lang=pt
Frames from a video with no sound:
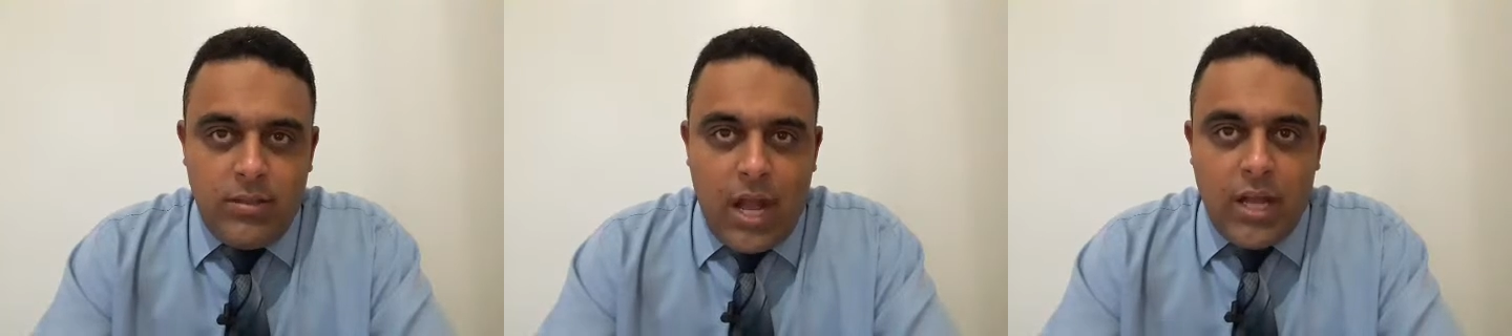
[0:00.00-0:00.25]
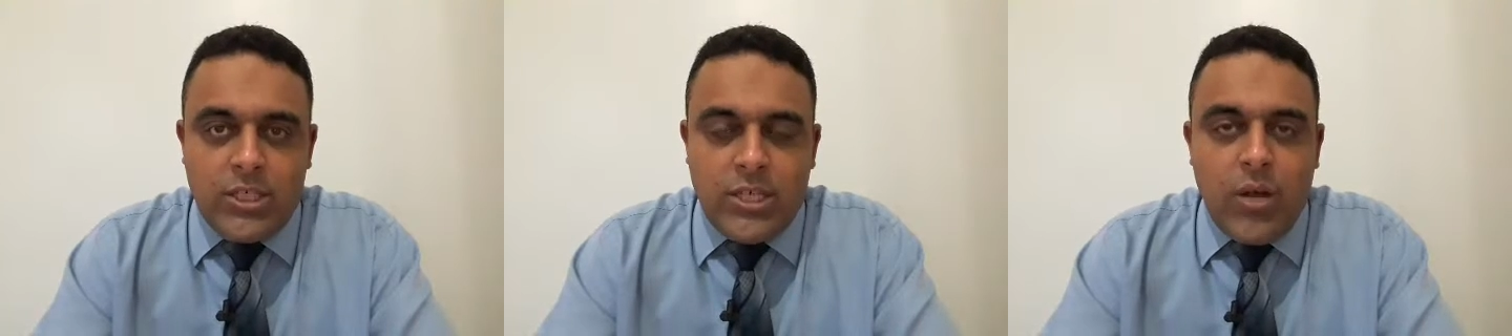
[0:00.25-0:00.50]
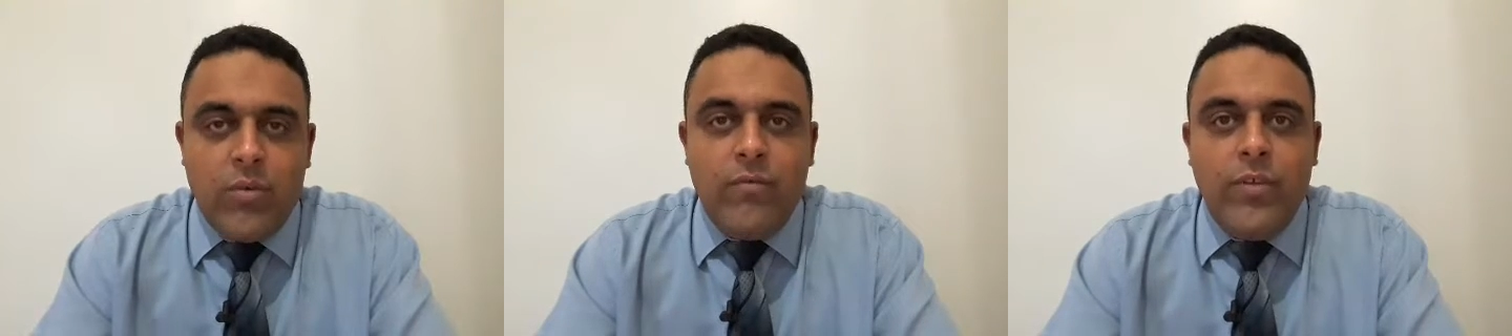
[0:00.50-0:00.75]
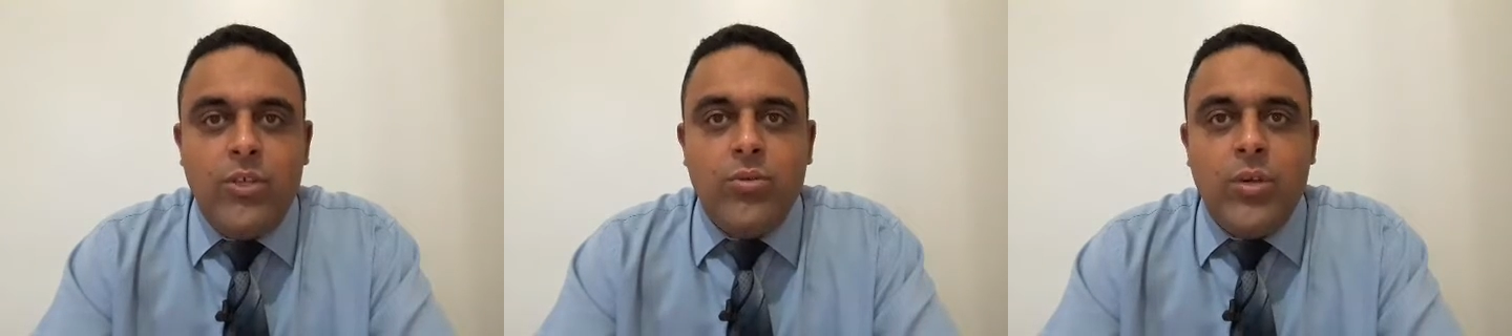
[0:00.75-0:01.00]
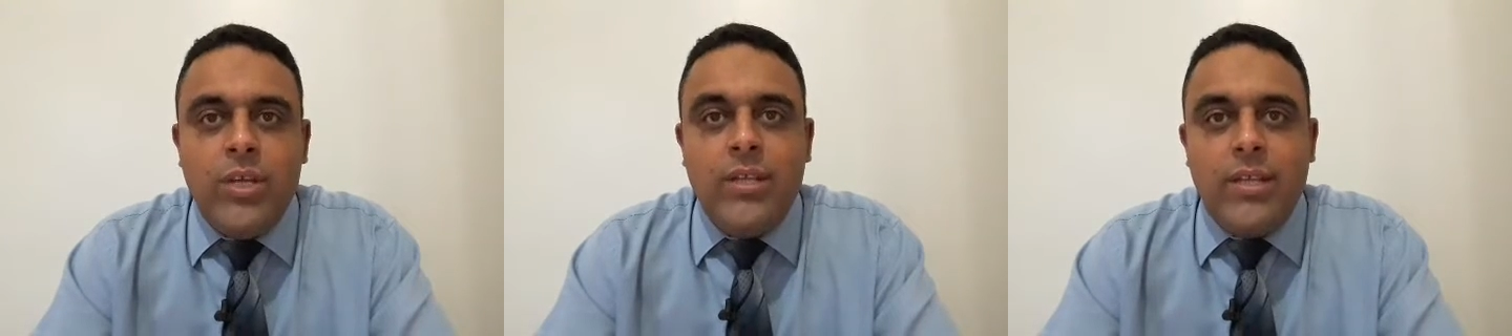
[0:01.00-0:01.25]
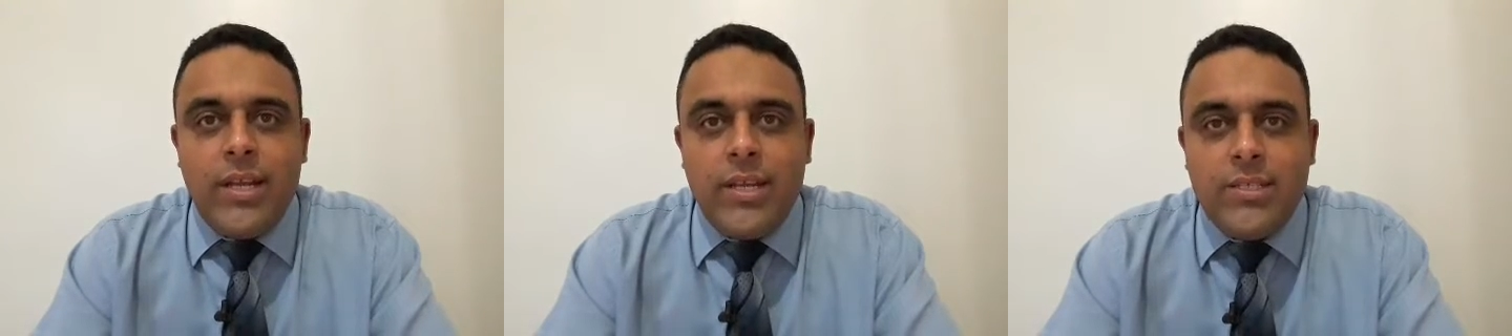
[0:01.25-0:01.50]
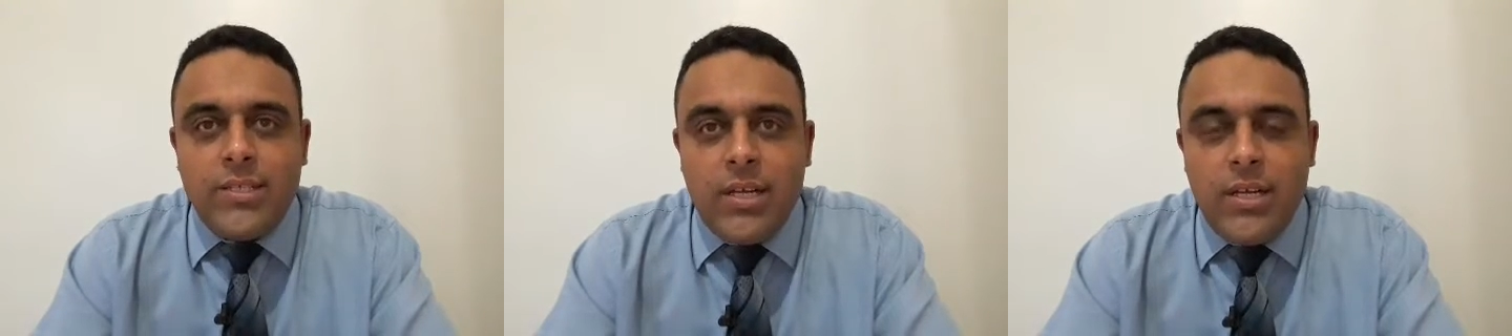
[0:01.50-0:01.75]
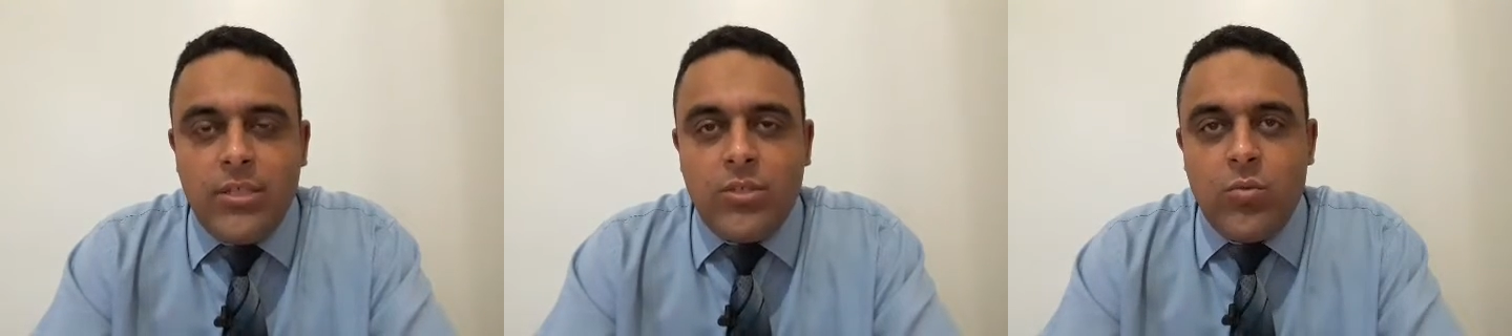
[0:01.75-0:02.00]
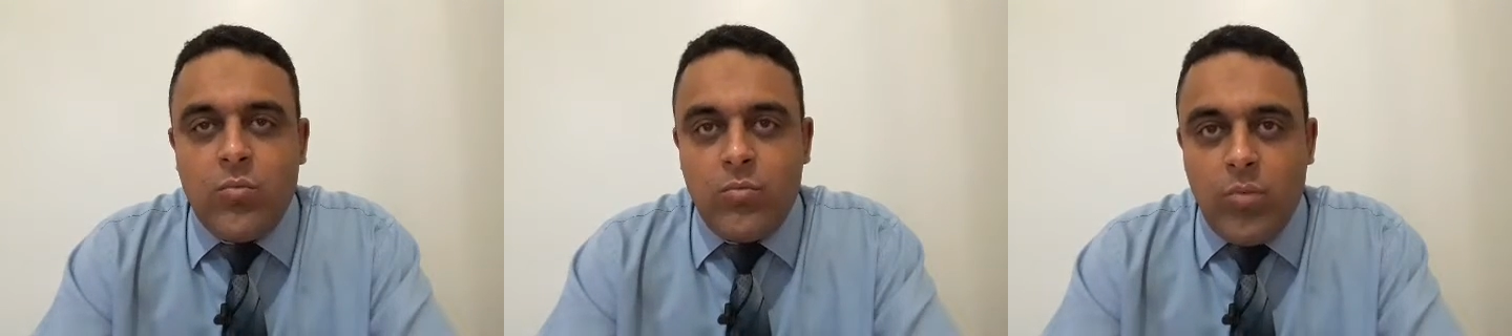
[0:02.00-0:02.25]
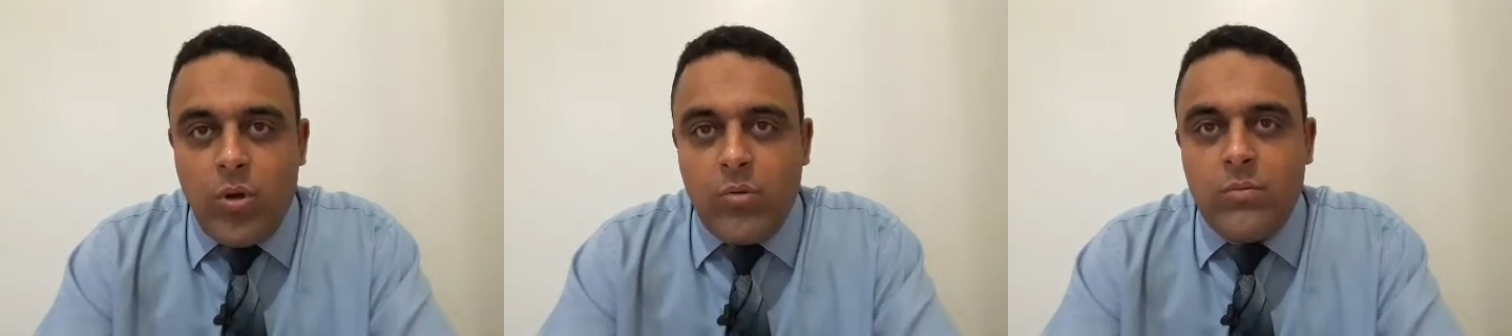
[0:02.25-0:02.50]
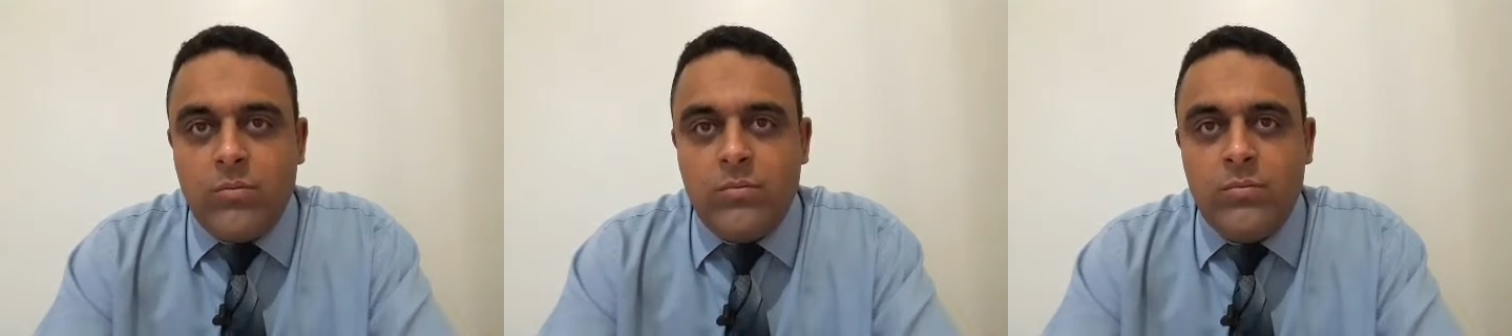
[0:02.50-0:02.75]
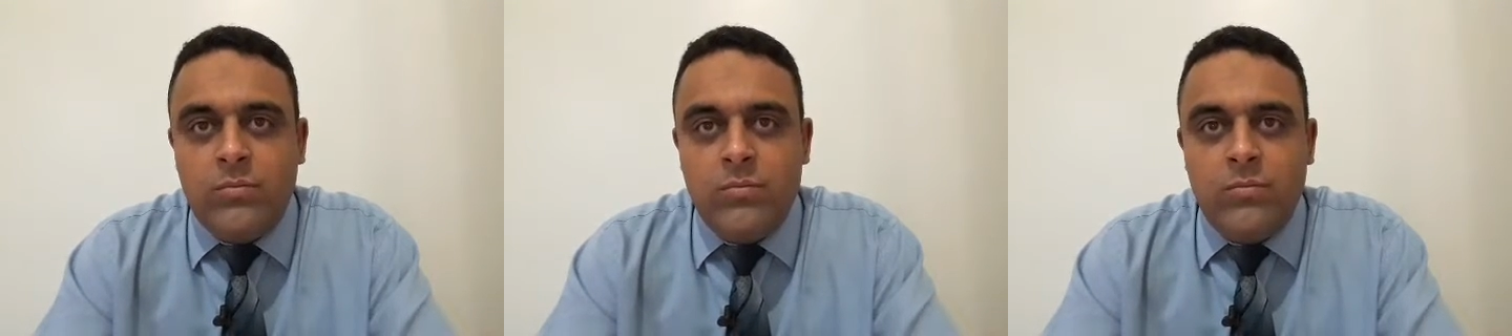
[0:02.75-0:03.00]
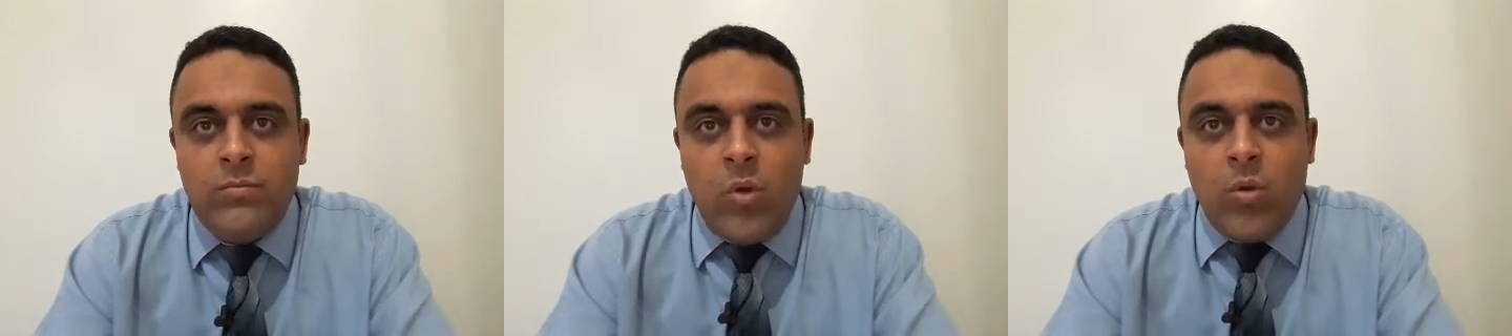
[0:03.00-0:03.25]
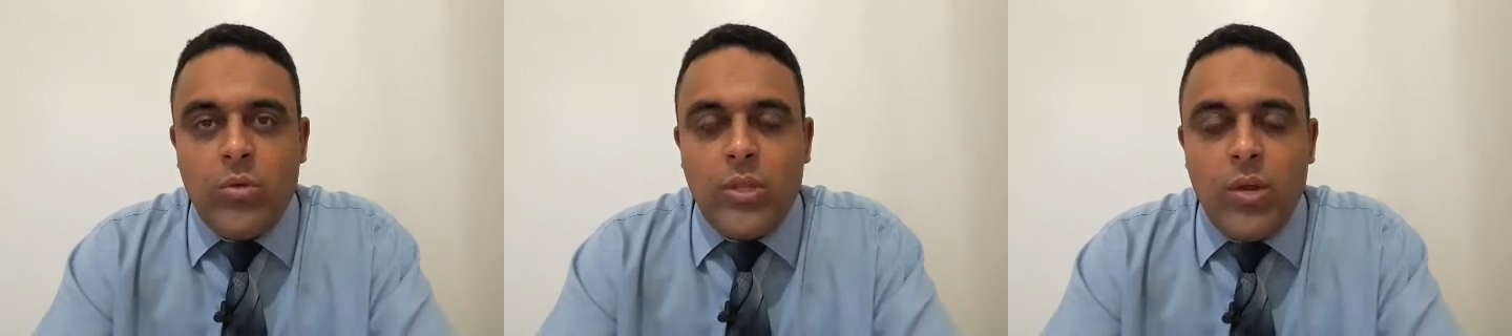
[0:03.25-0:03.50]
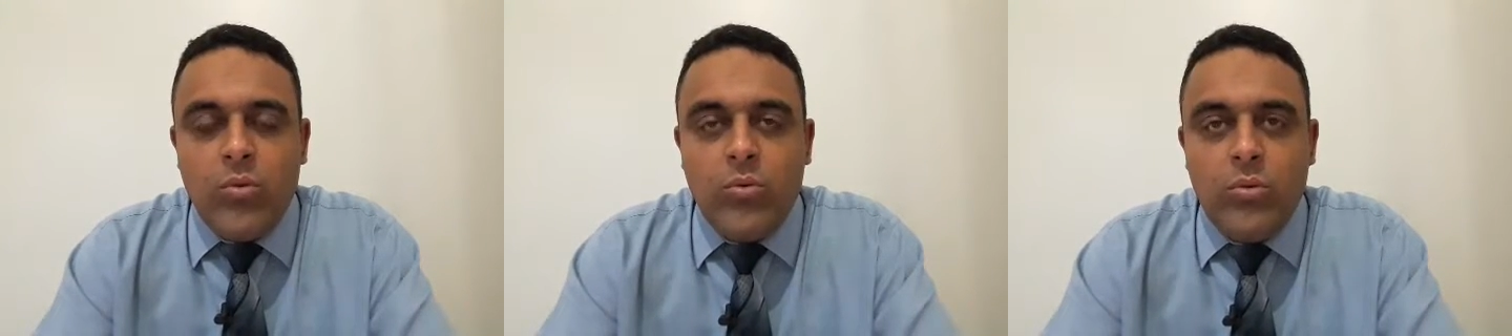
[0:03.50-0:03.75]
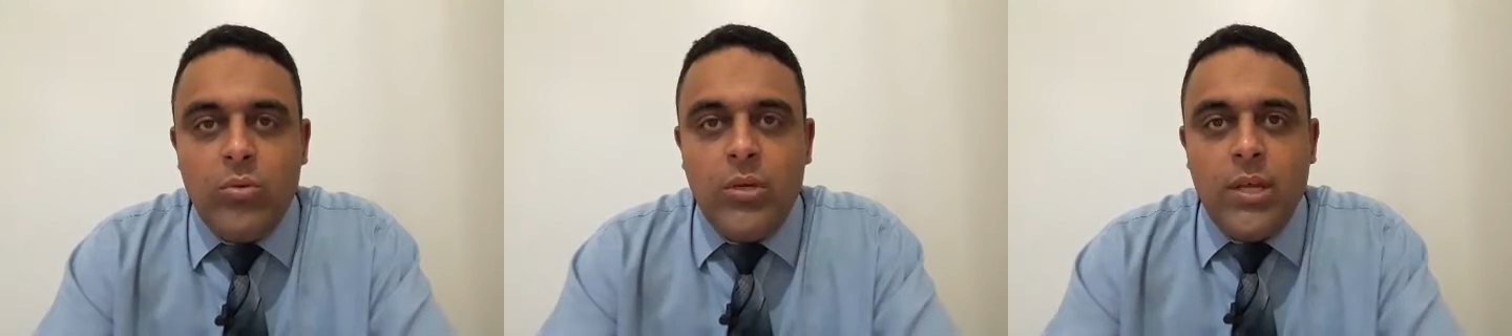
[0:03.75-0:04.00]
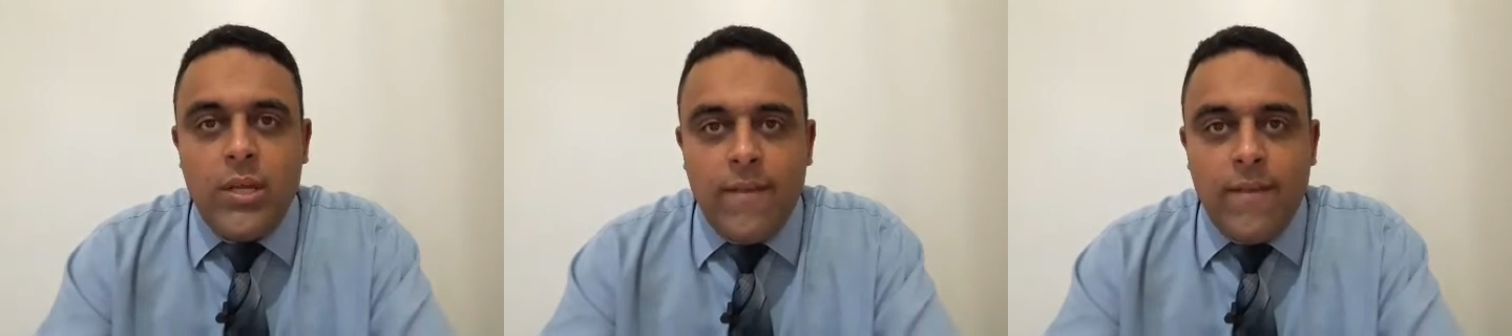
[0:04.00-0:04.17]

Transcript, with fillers: achar o vídeo interessante, um bom conteúdo,